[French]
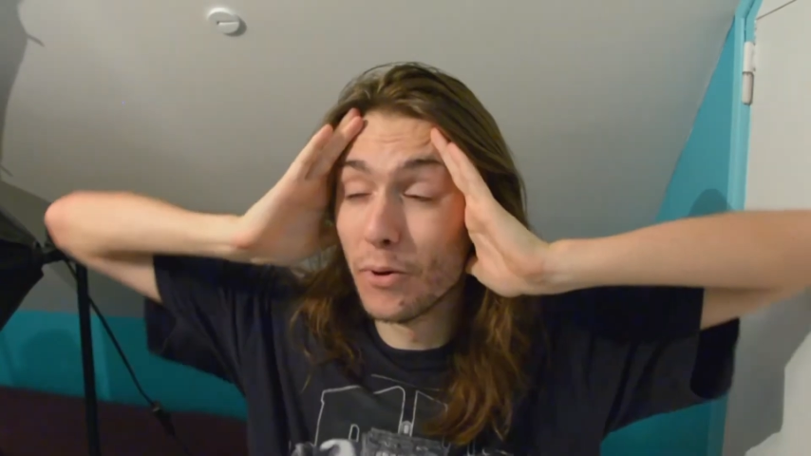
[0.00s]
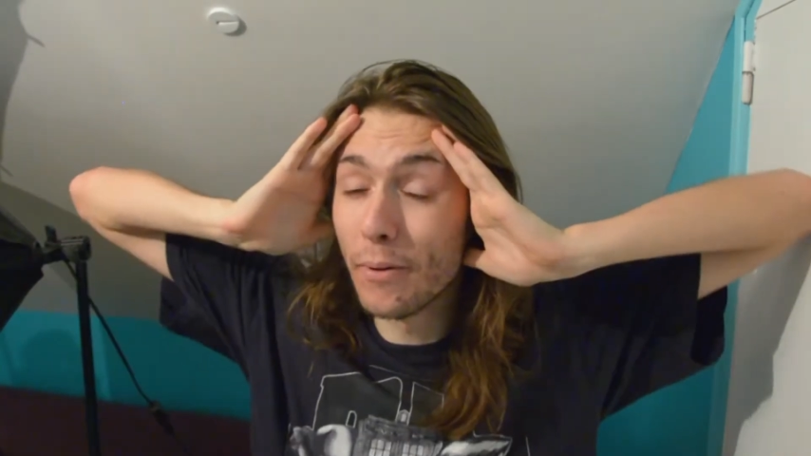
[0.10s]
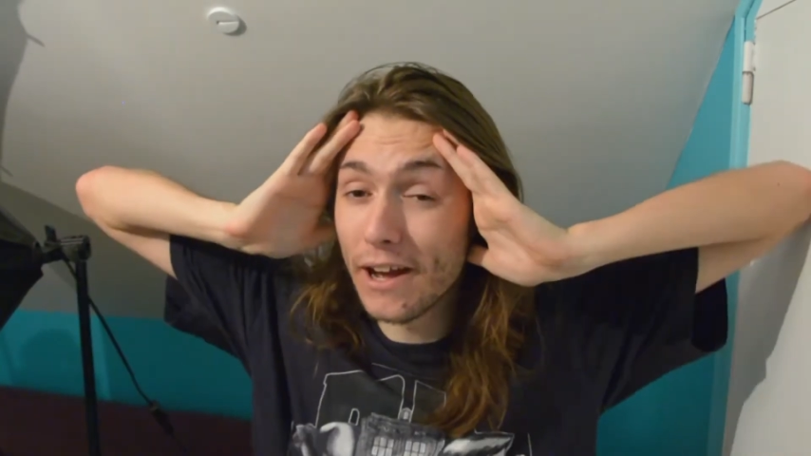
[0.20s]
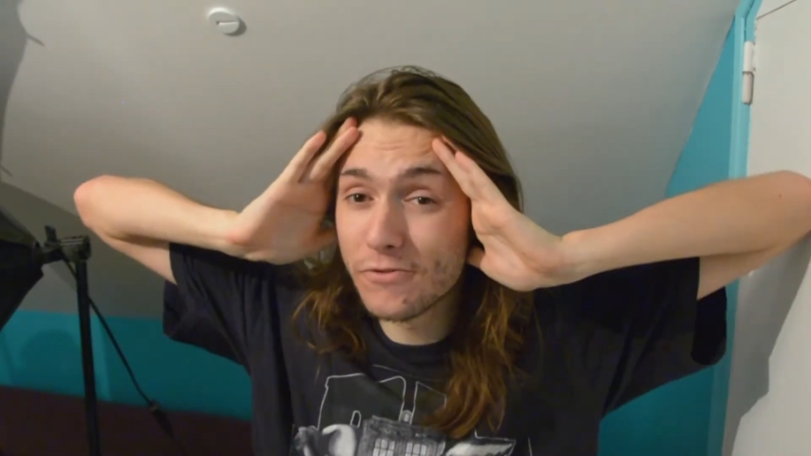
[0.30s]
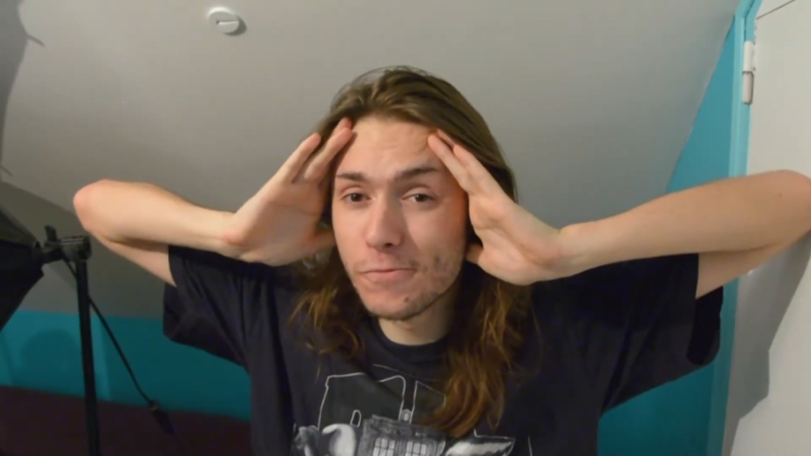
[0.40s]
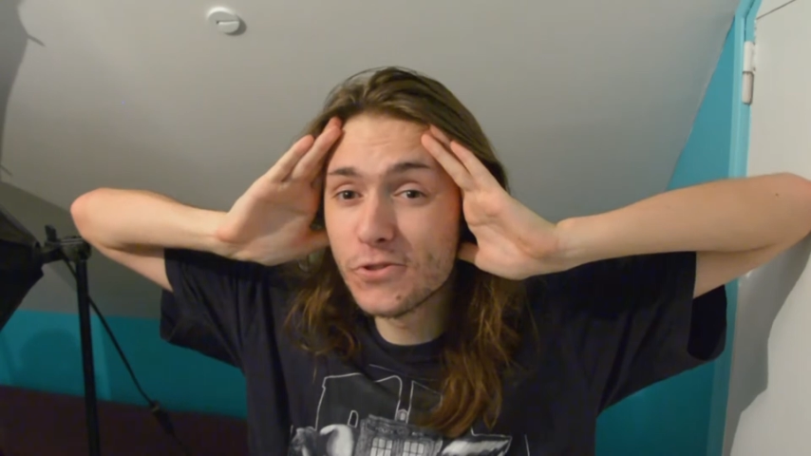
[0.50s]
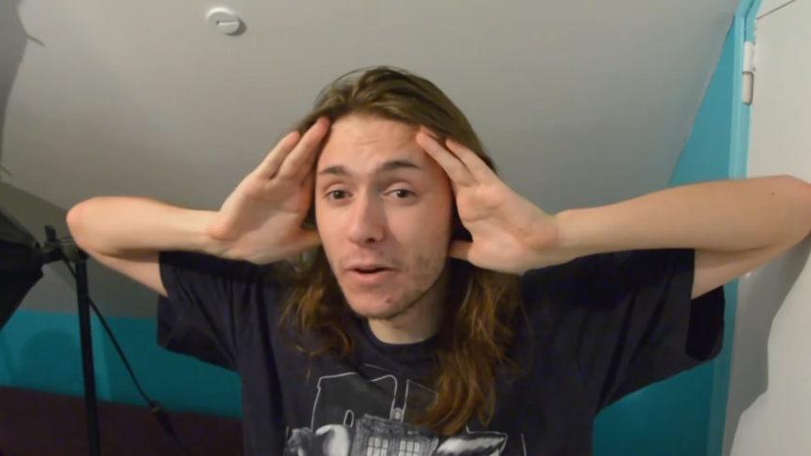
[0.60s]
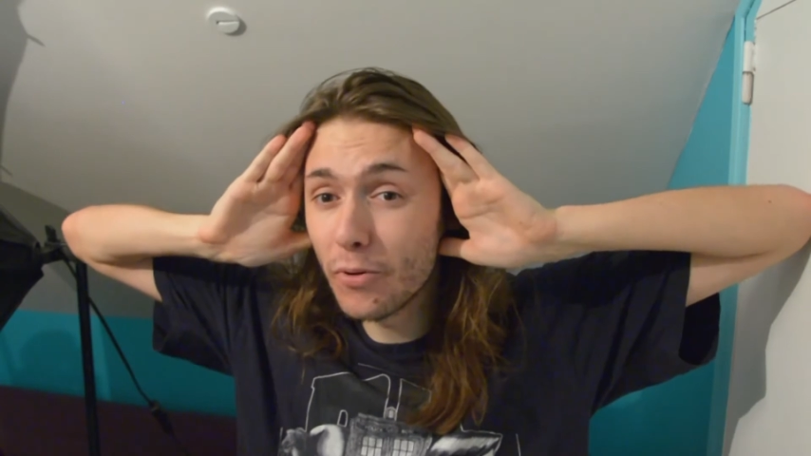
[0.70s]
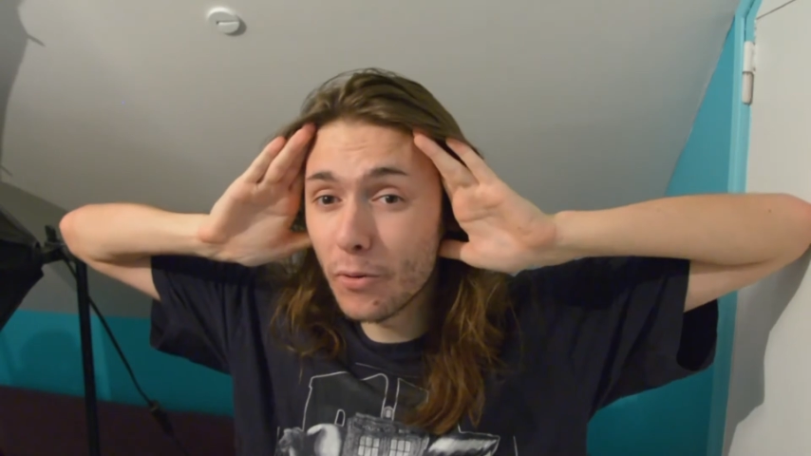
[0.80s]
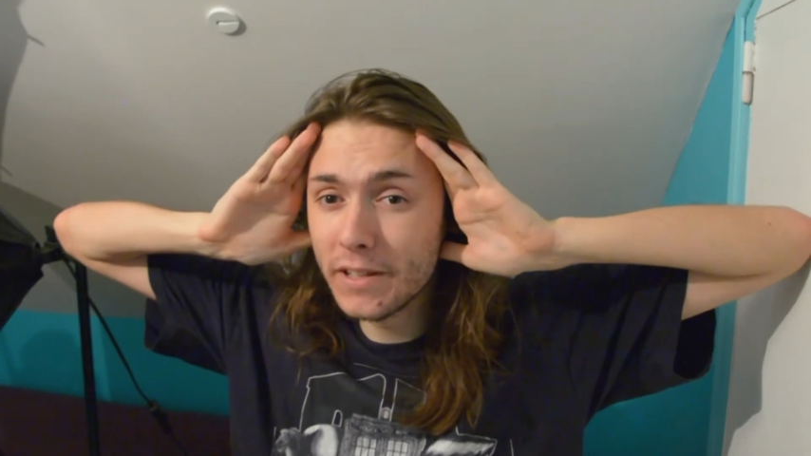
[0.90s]
Bon bref, je me
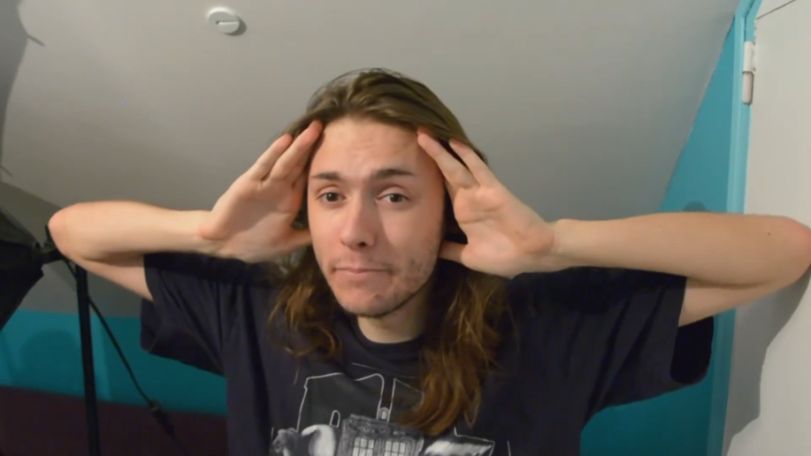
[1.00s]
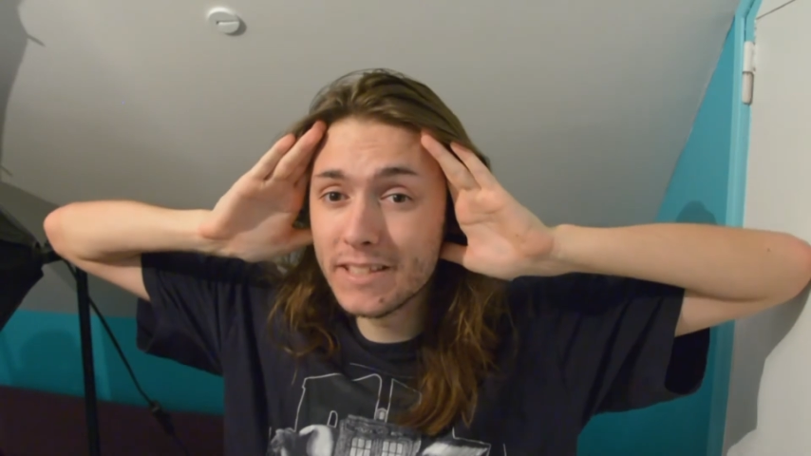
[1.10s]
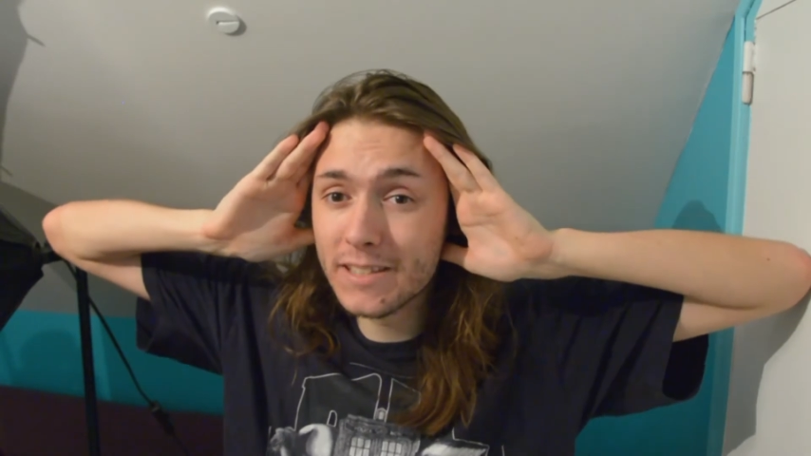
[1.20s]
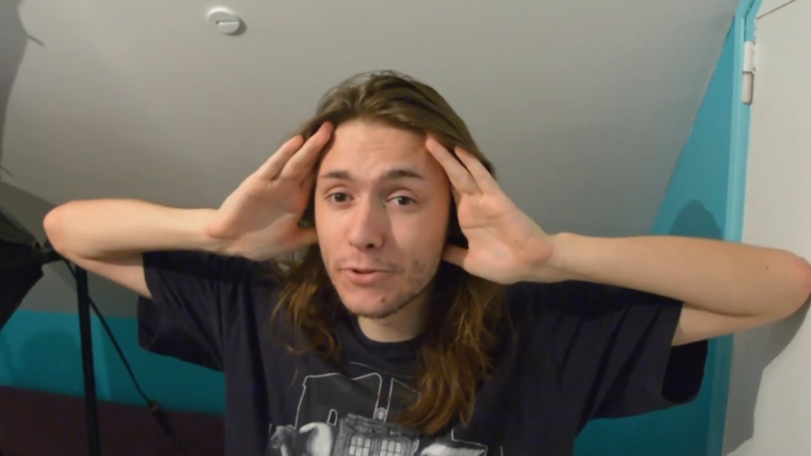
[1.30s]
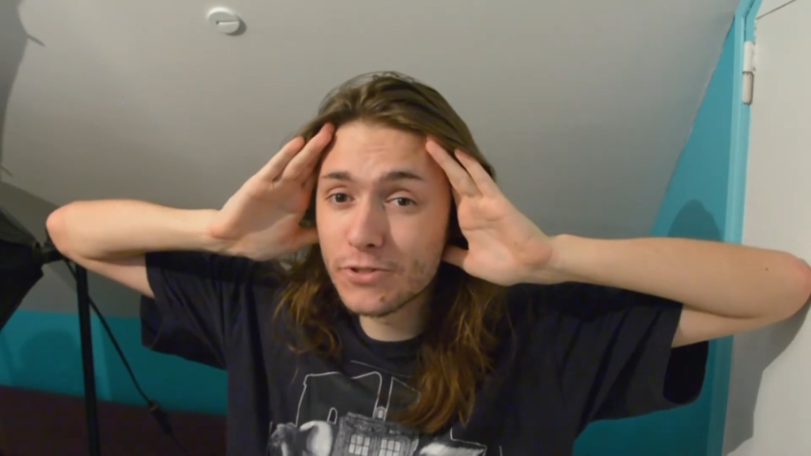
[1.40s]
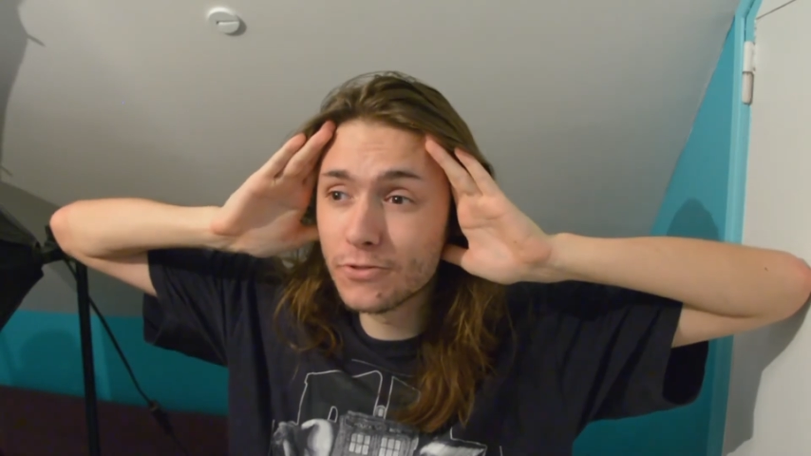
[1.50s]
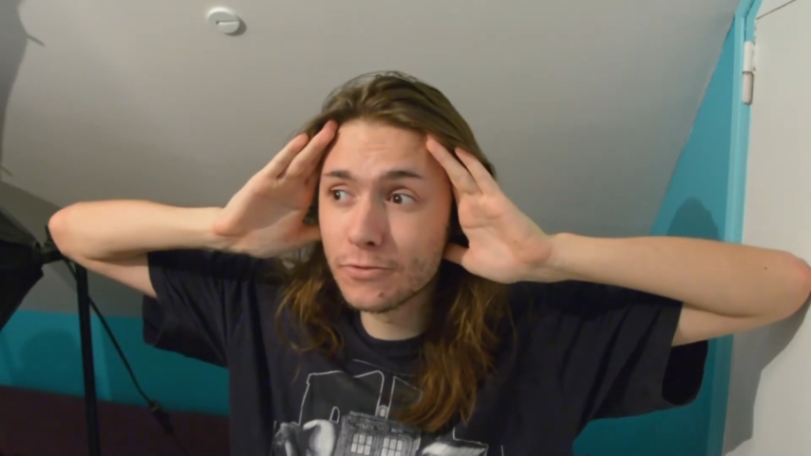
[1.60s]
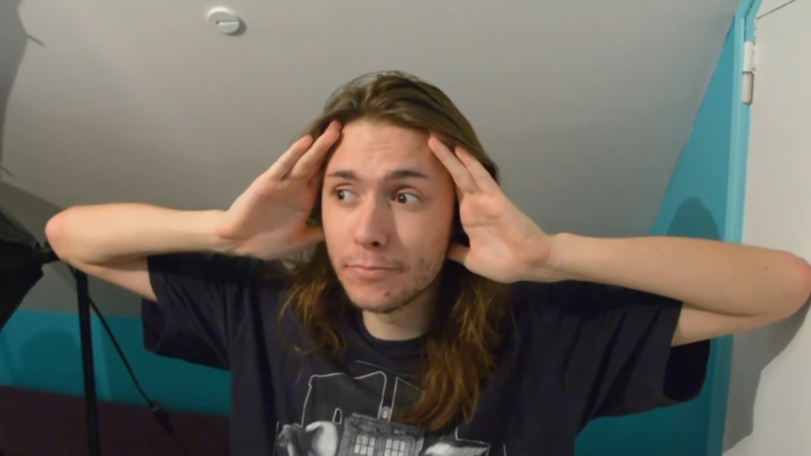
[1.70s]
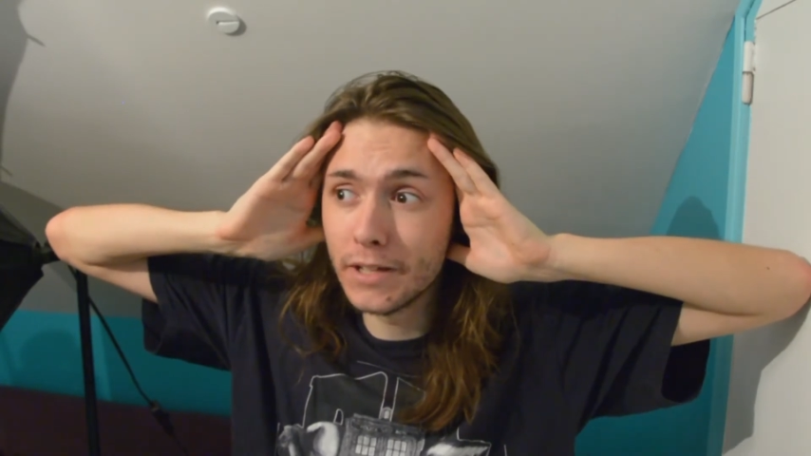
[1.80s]
suis un peu remis de mes émotions,